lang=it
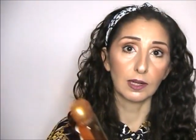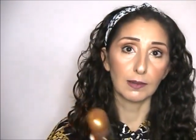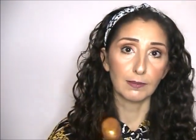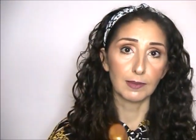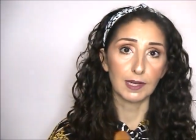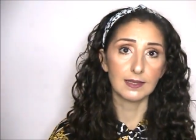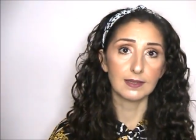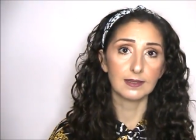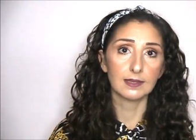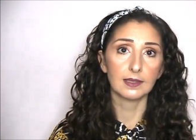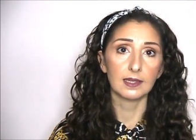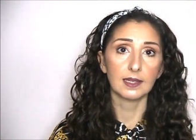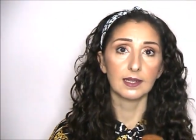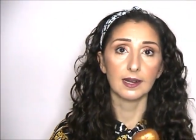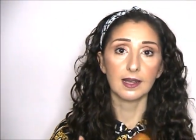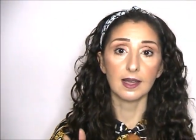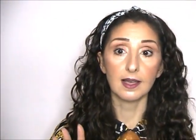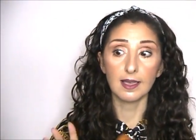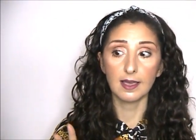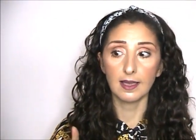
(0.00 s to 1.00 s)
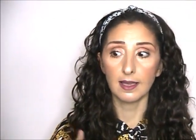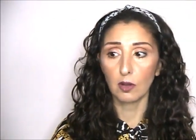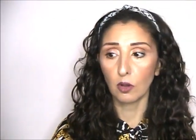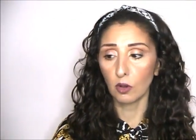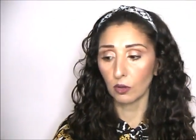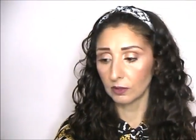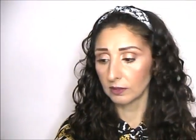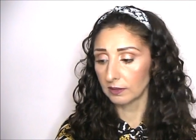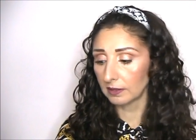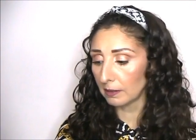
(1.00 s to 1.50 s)
la maschera è
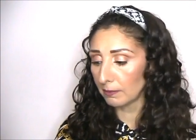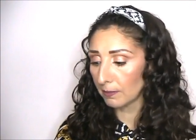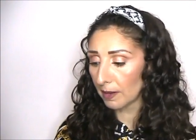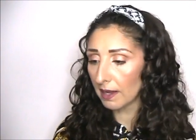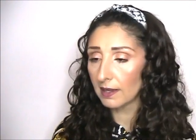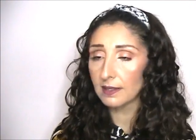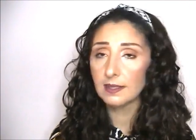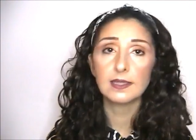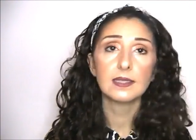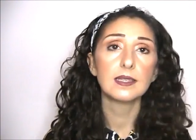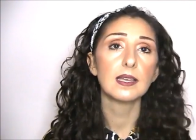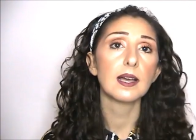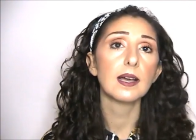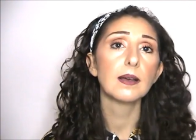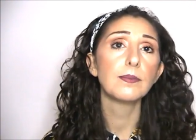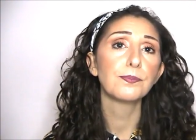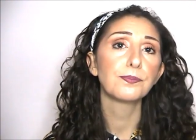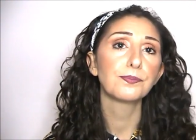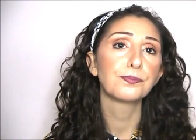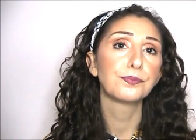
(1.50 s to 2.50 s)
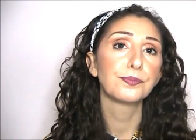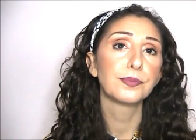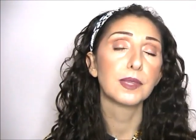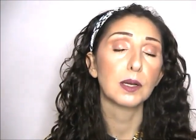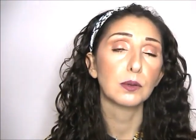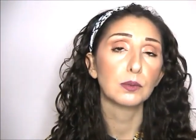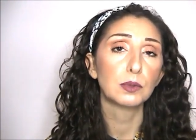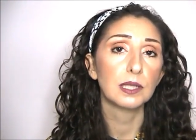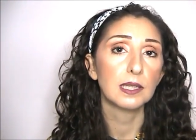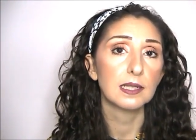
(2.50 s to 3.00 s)
ottima, sia mh, mm,
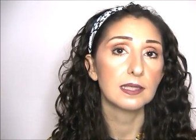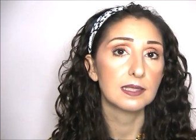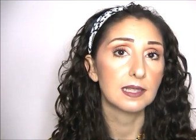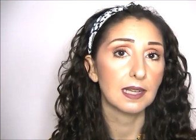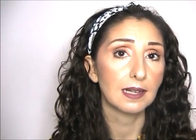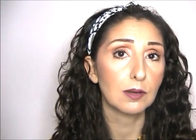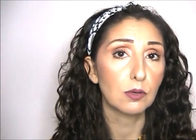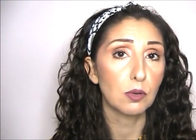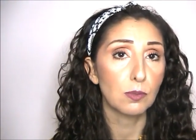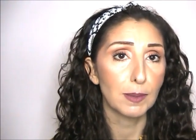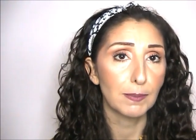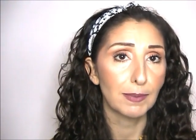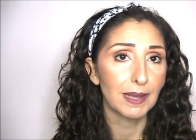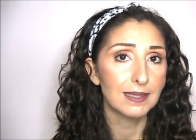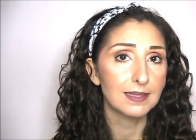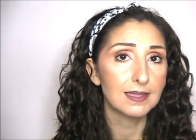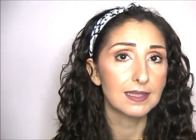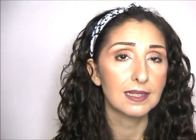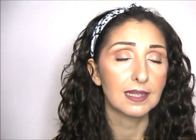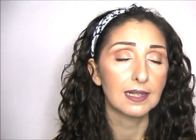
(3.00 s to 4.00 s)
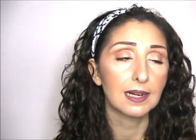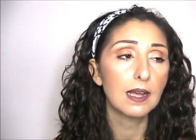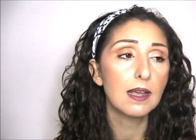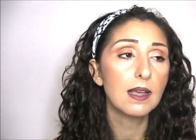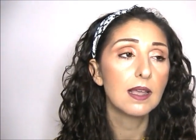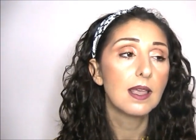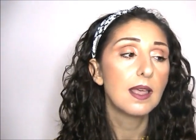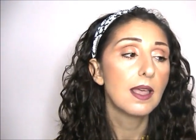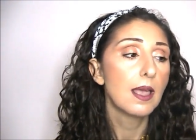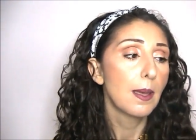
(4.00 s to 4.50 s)
da utilizzare come
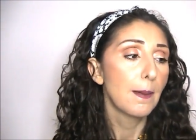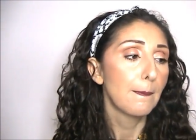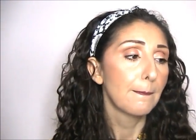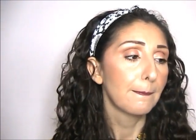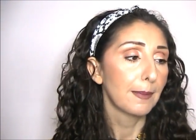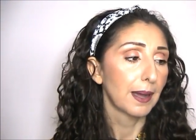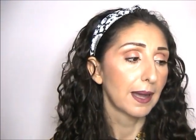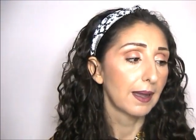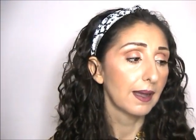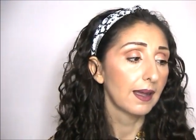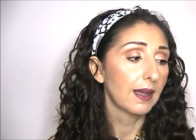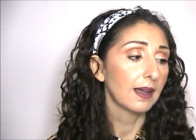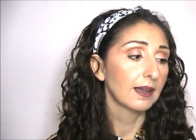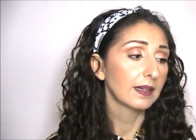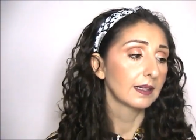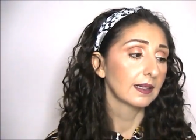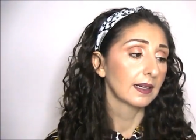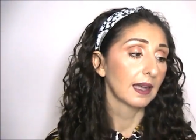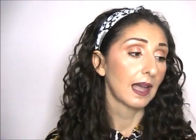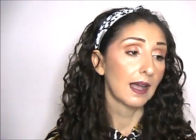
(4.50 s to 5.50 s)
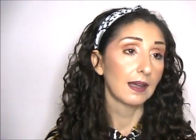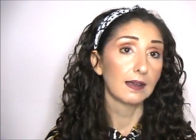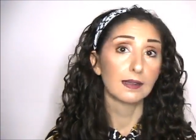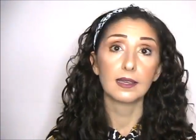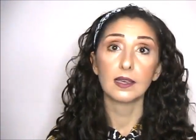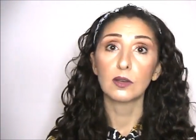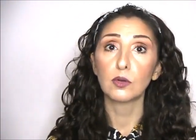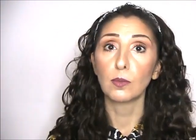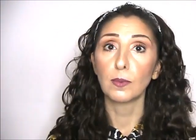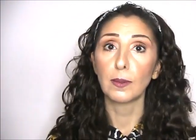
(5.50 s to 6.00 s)
maschera, ma eh,
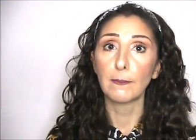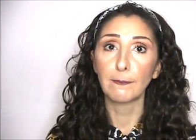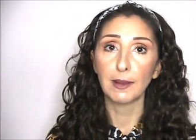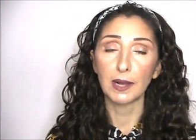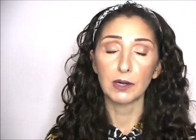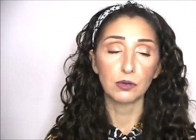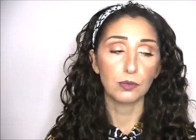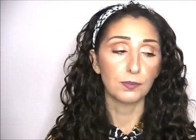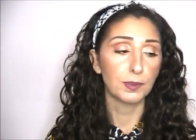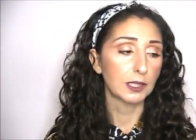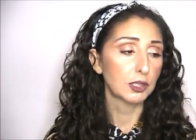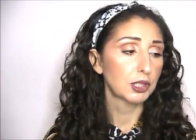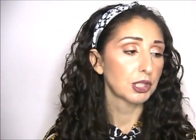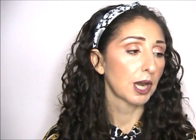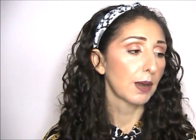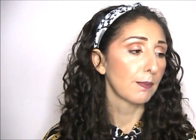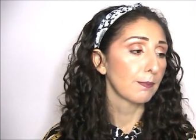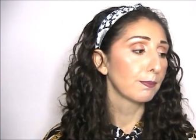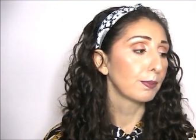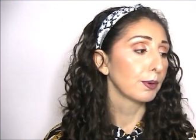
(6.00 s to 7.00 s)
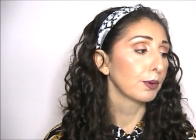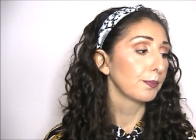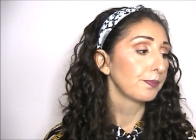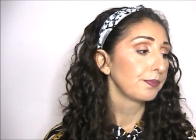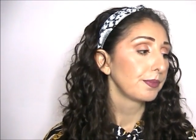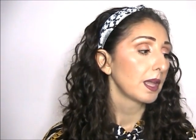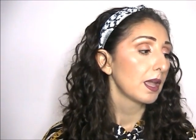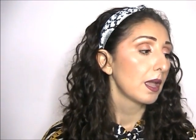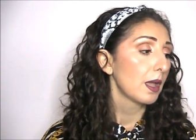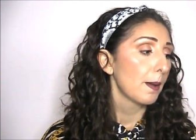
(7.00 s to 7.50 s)
anche come impacco pre-shampoo.
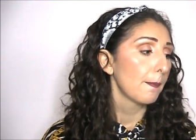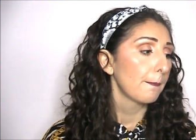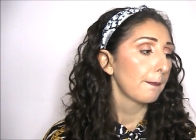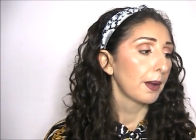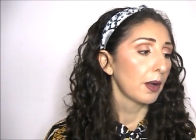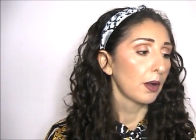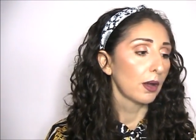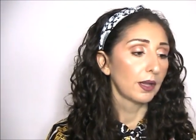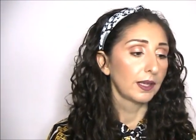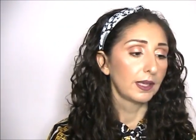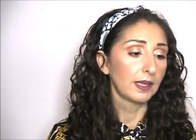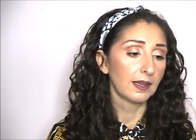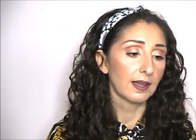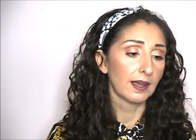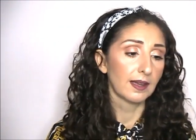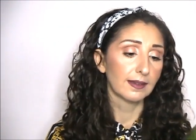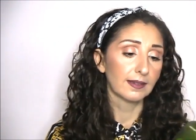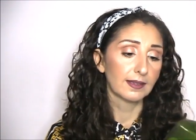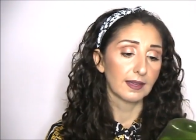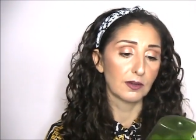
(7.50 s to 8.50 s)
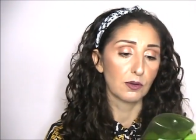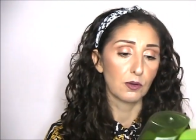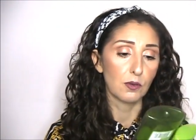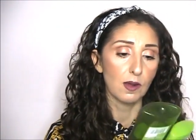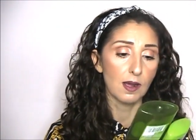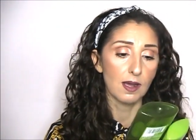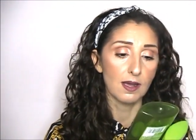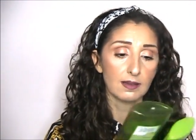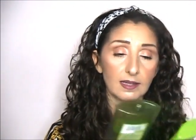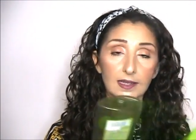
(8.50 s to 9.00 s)
Poi anche
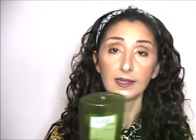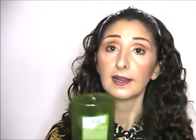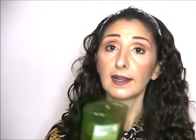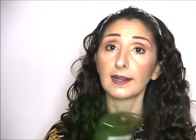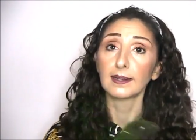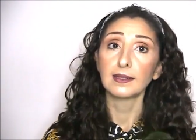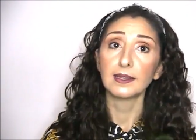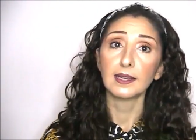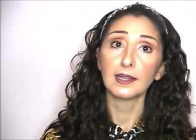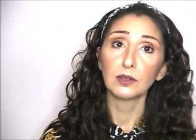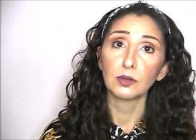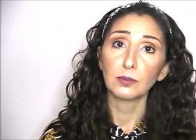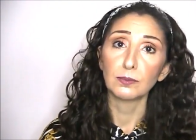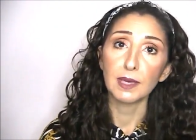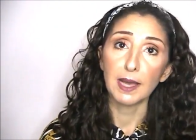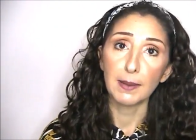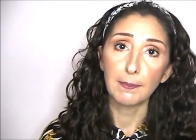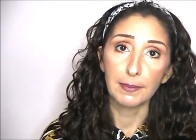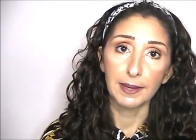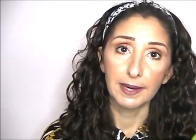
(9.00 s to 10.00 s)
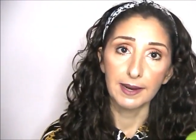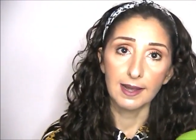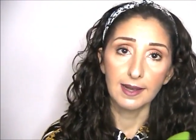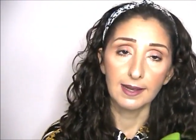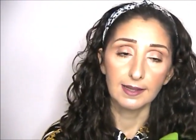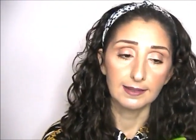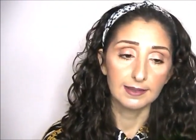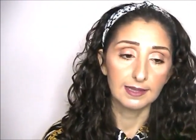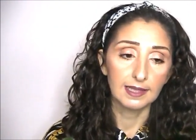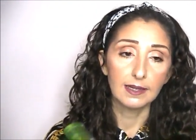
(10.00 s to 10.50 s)
qua Garnier non mi ha
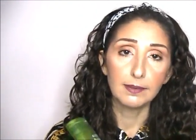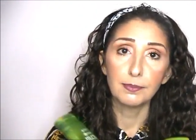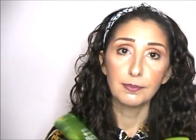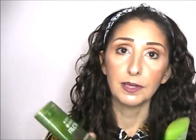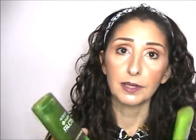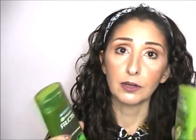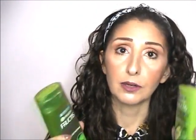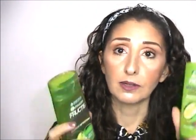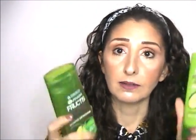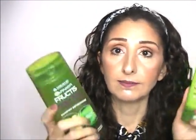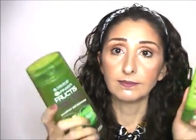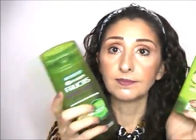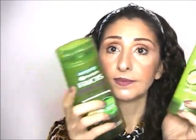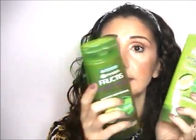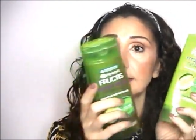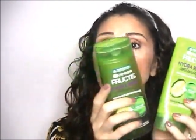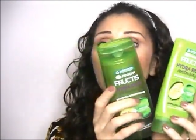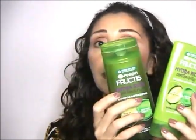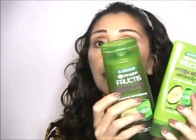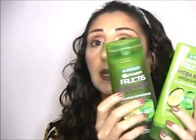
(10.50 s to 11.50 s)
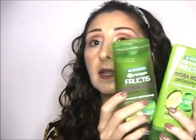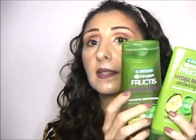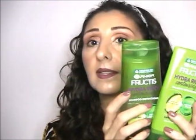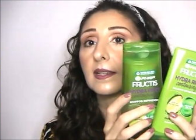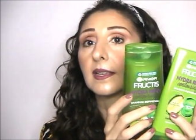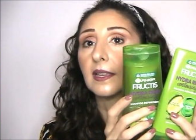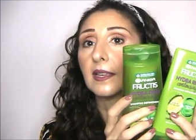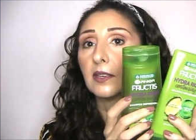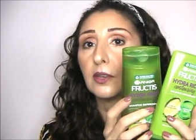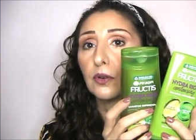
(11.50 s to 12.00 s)
pagata, però
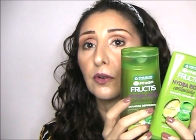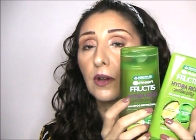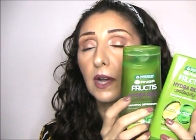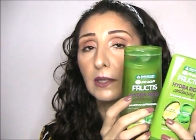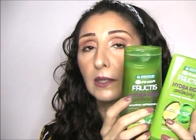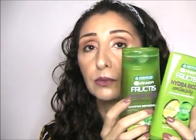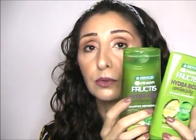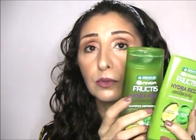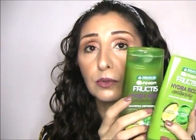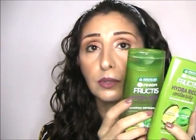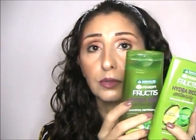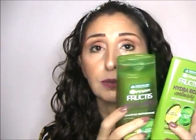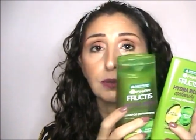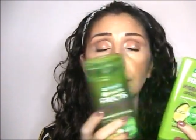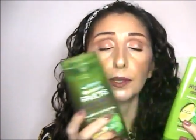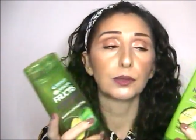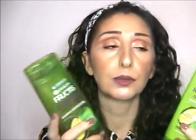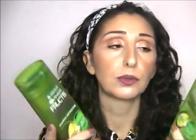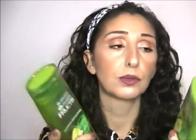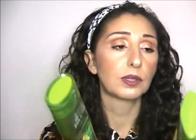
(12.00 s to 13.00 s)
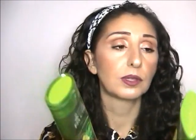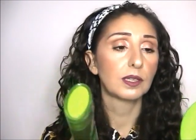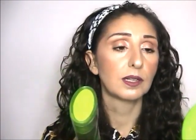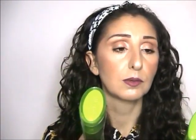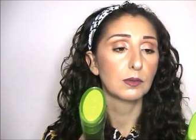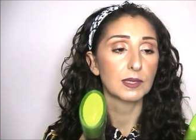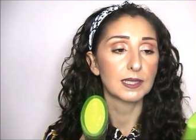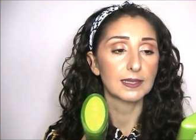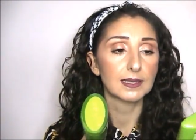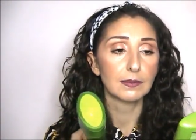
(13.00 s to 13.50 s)
sapete che io adoro i prodotti
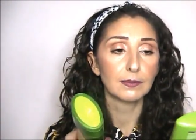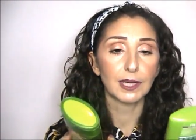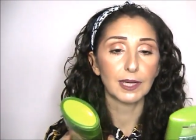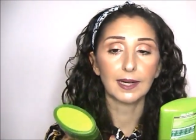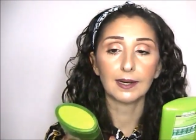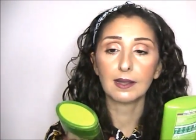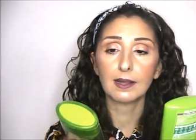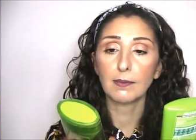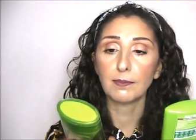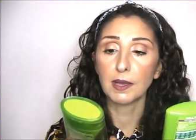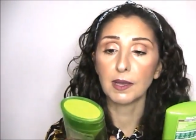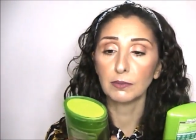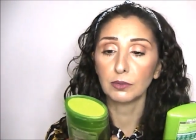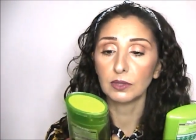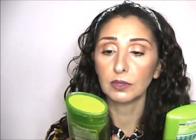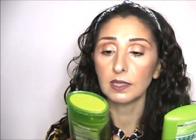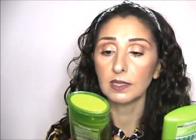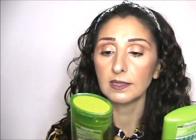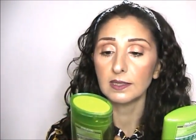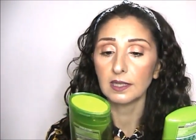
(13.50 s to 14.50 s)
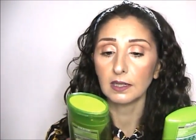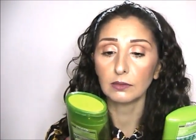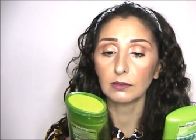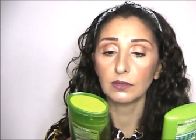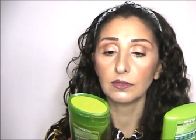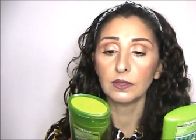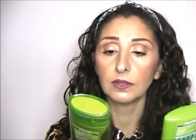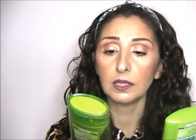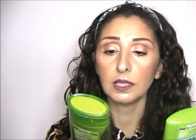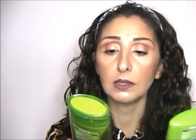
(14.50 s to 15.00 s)
di questa marca, abbiamo
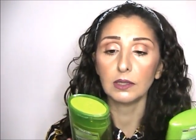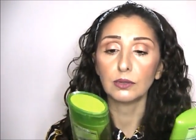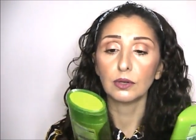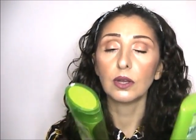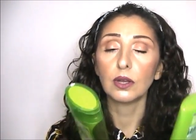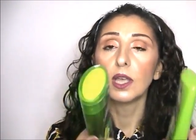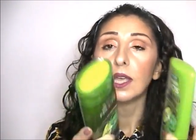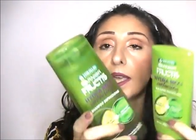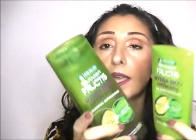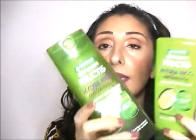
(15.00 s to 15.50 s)
utilizzato e finito